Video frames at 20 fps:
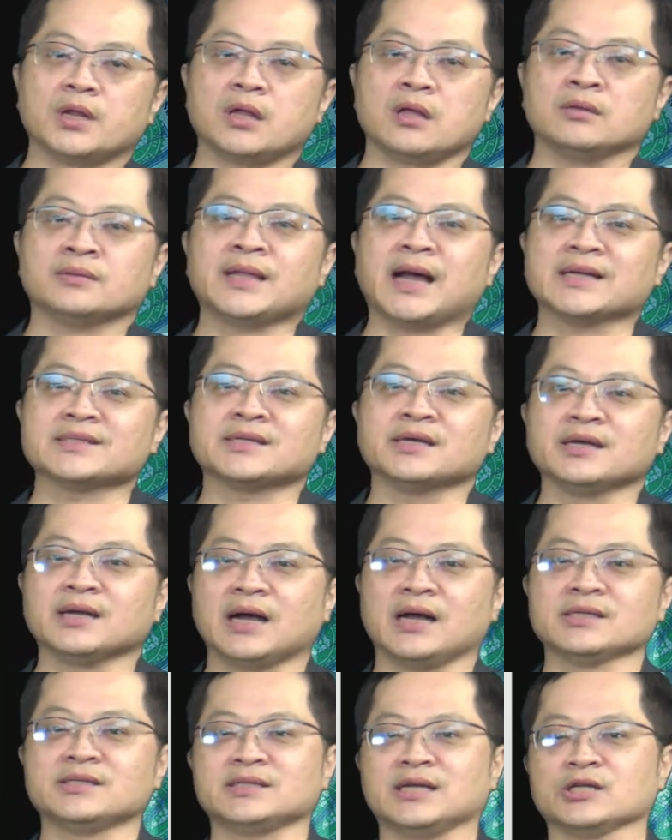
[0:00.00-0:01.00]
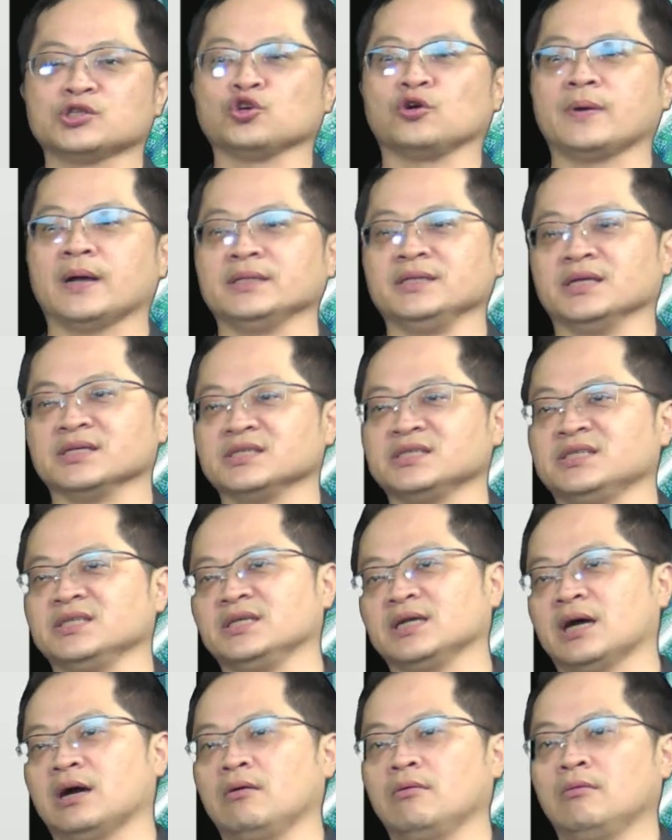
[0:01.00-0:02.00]
大成钢市场收盘也是新
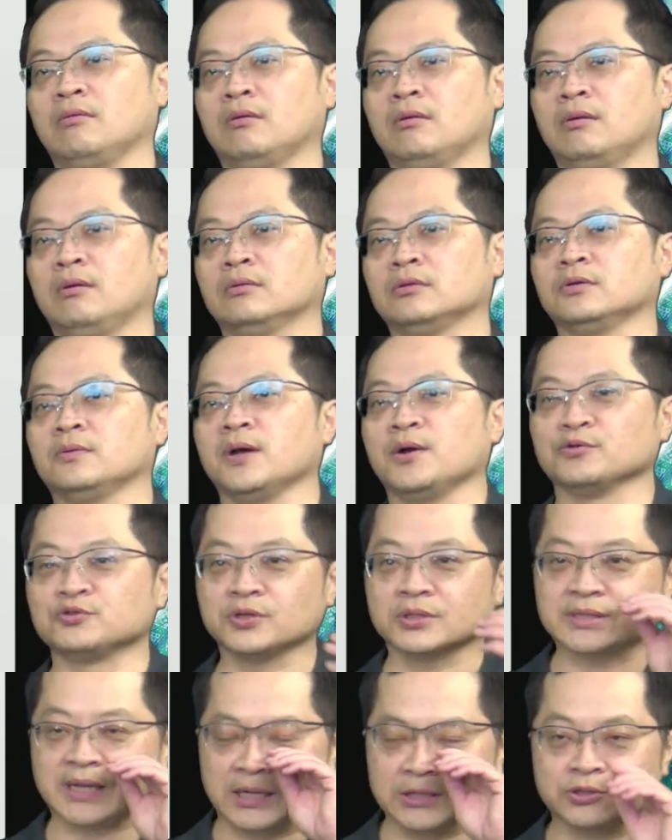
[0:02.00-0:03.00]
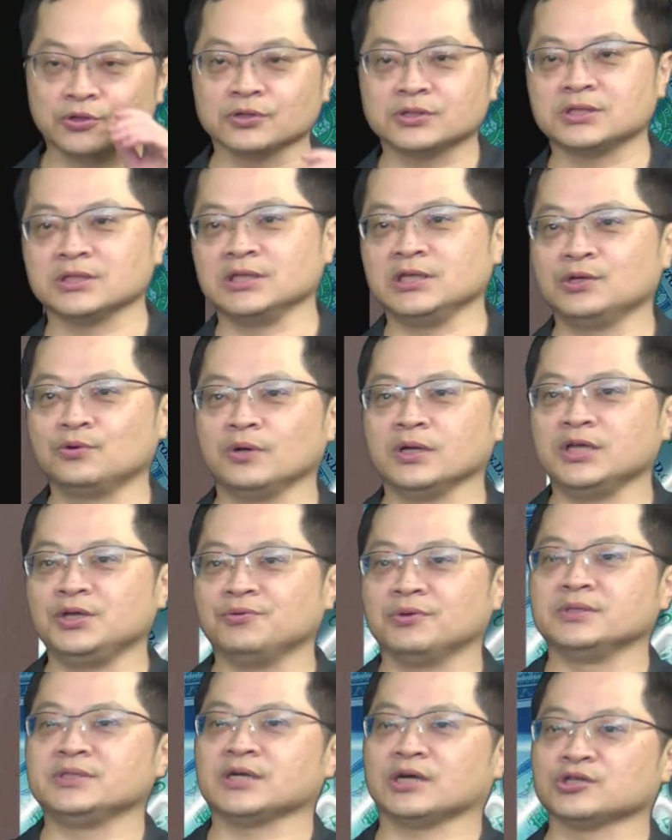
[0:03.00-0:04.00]
高，对不对？我说上周是因为议
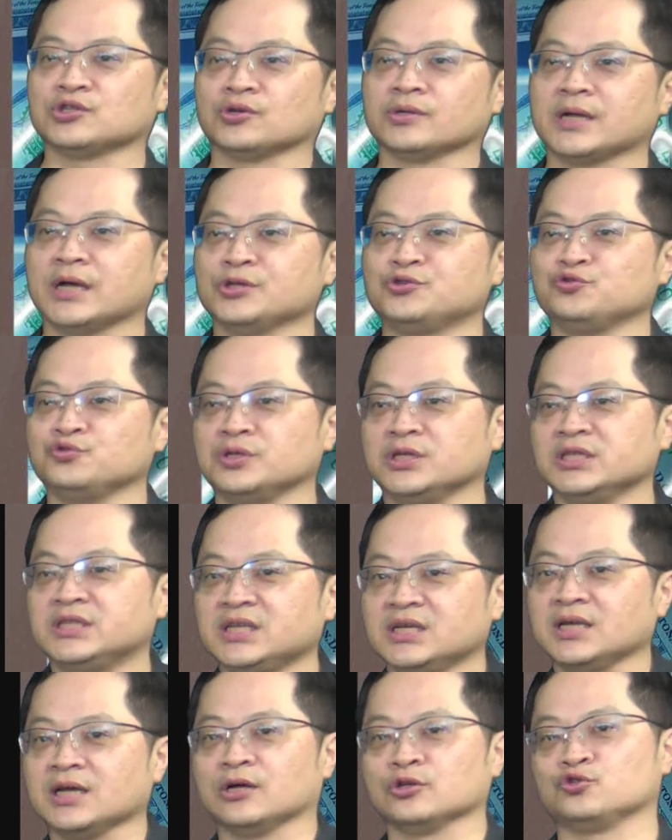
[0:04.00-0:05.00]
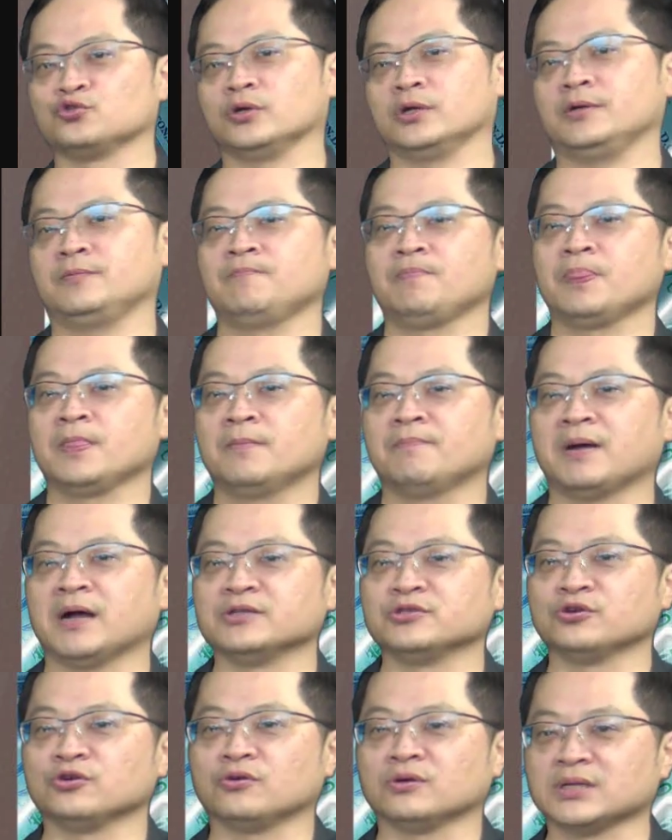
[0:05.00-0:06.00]
员教授那一句一定要追，盘
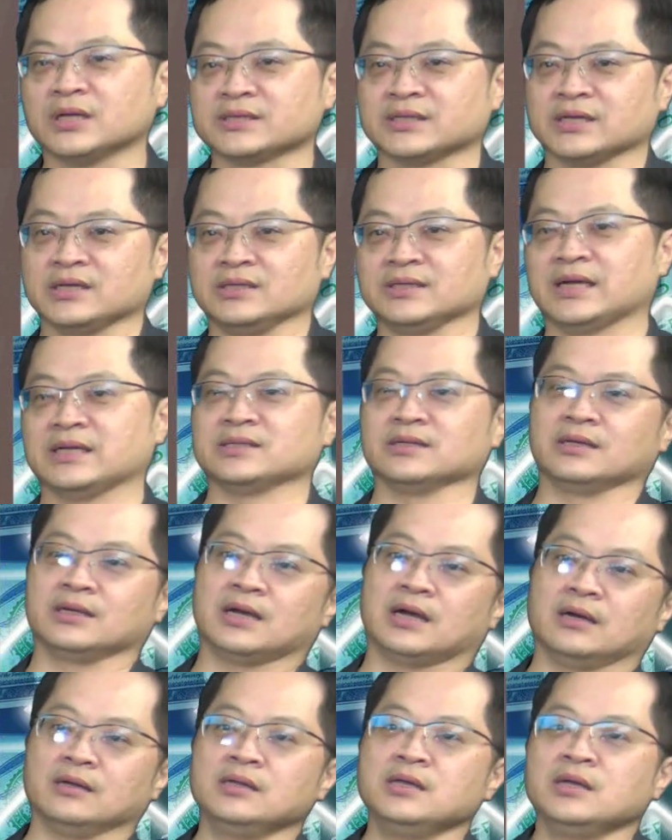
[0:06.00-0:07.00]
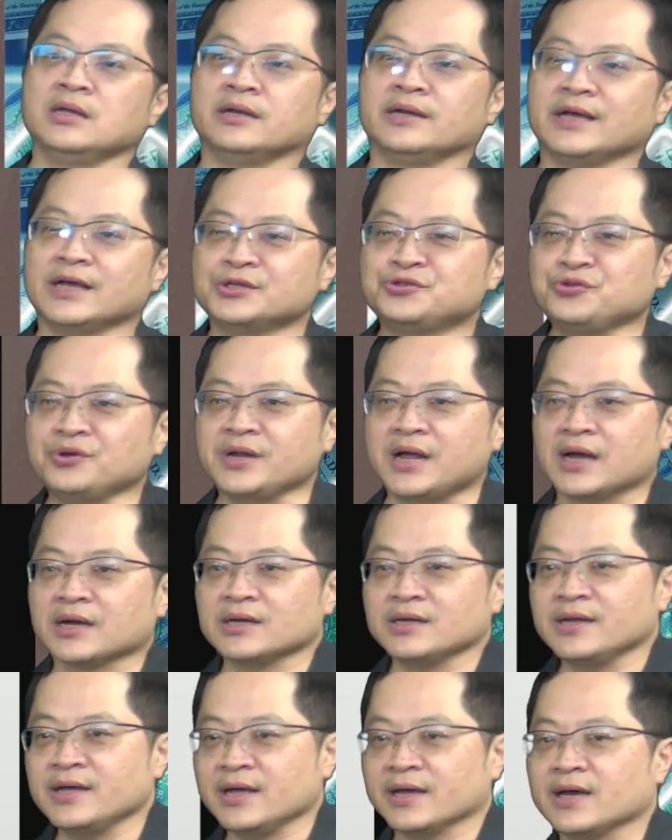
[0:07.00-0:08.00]
中攻上涨停，大成钢连续两
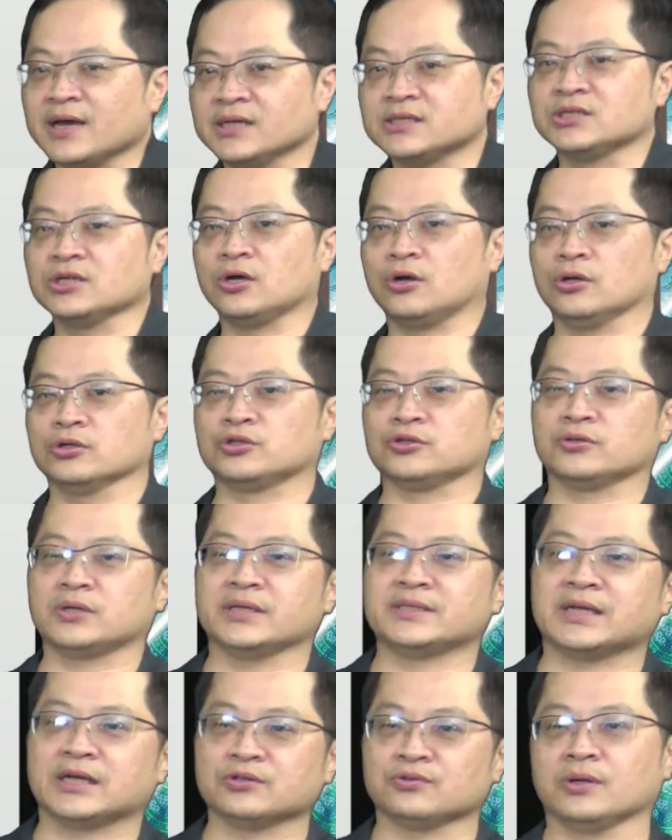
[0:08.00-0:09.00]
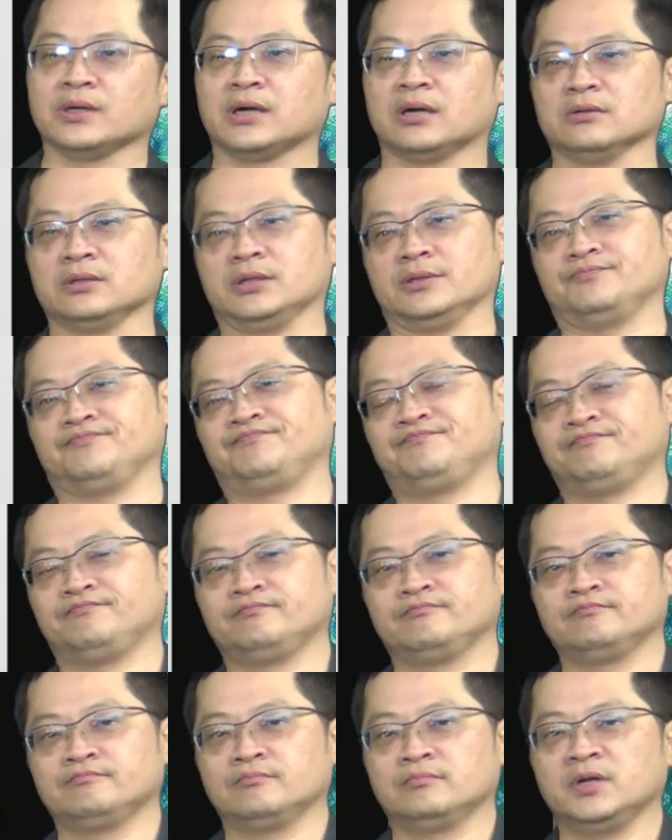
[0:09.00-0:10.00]
根黑 K 之后收在相对高点。
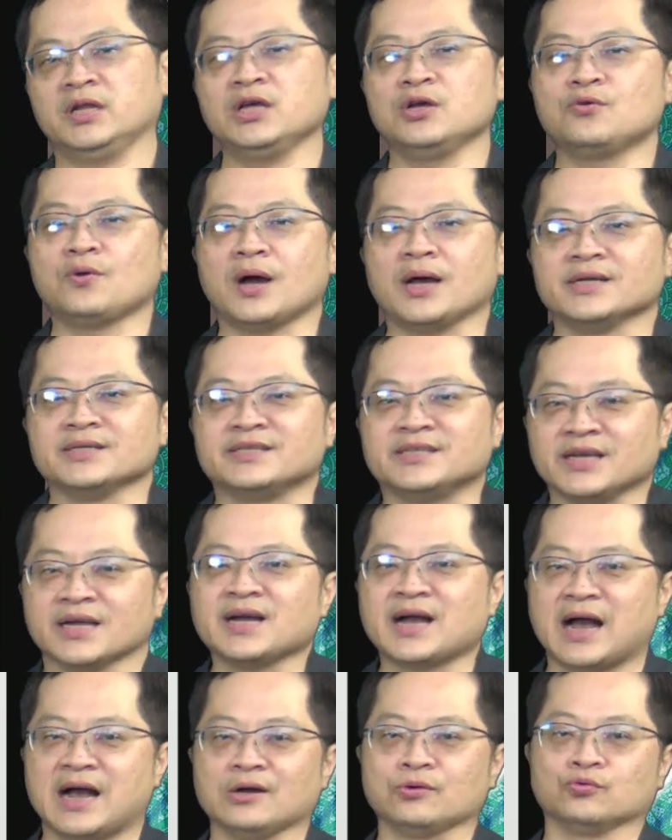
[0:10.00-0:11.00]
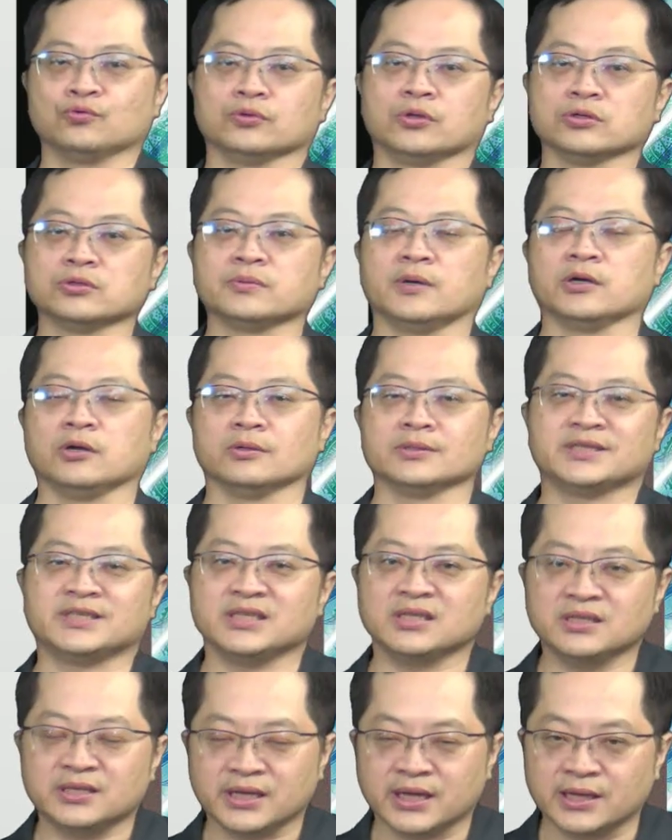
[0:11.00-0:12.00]
另外，显卡股，投资朋友，
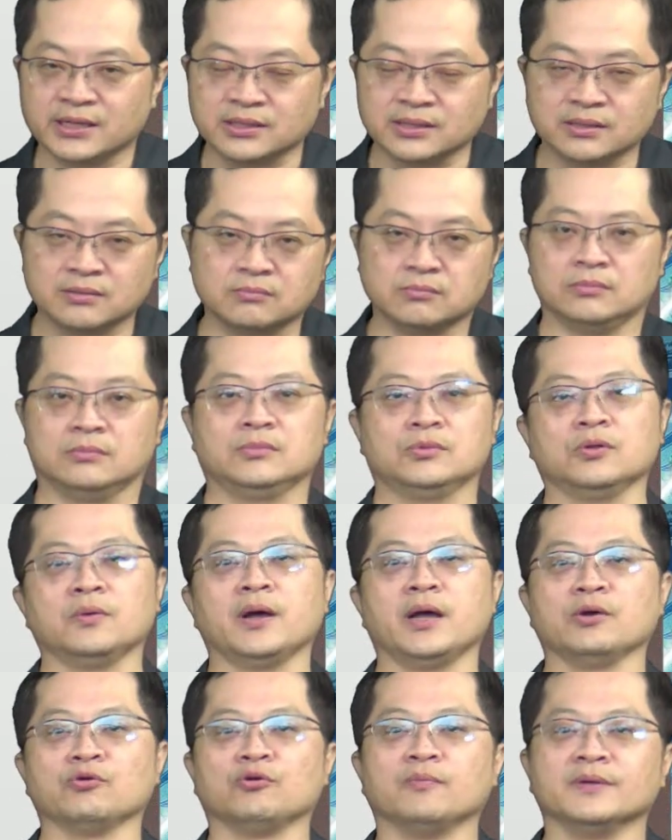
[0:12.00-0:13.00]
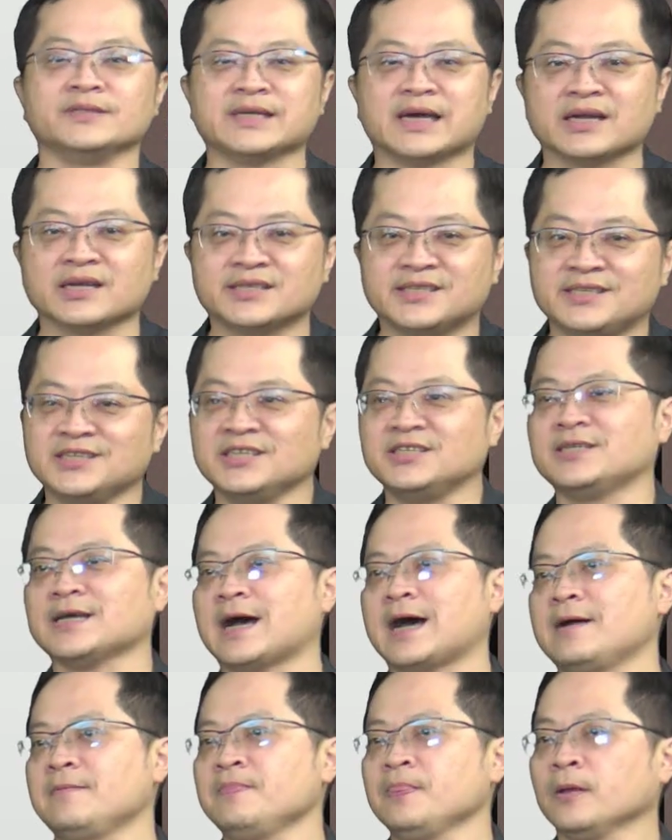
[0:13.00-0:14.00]
今天对对？我们家的技
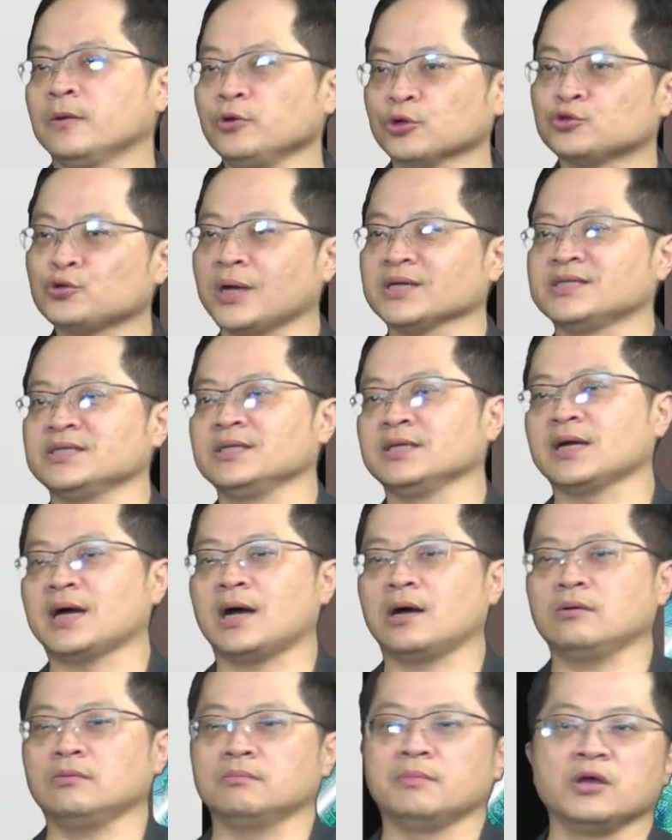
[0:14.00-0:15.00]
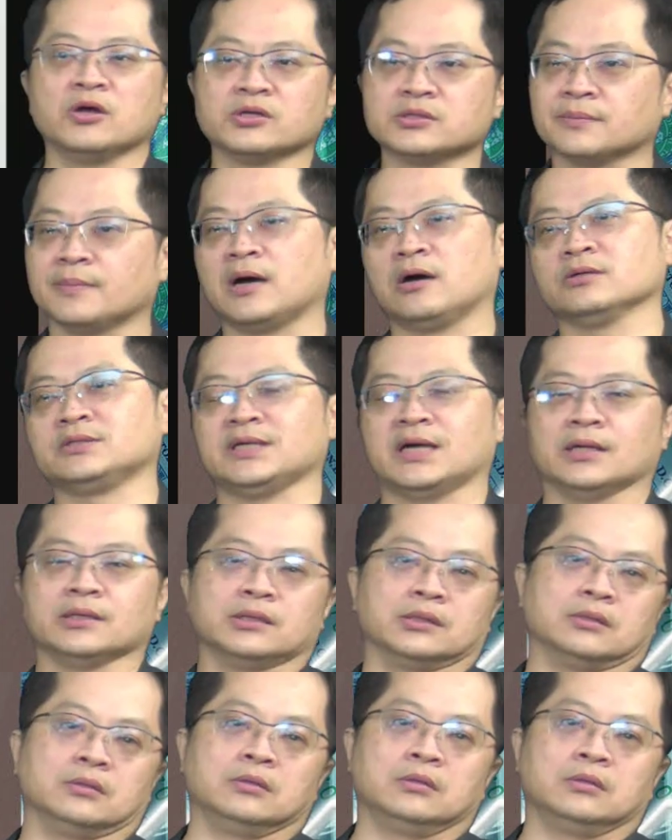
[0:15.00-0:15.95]
嘉又创新高，没有什么好讲的，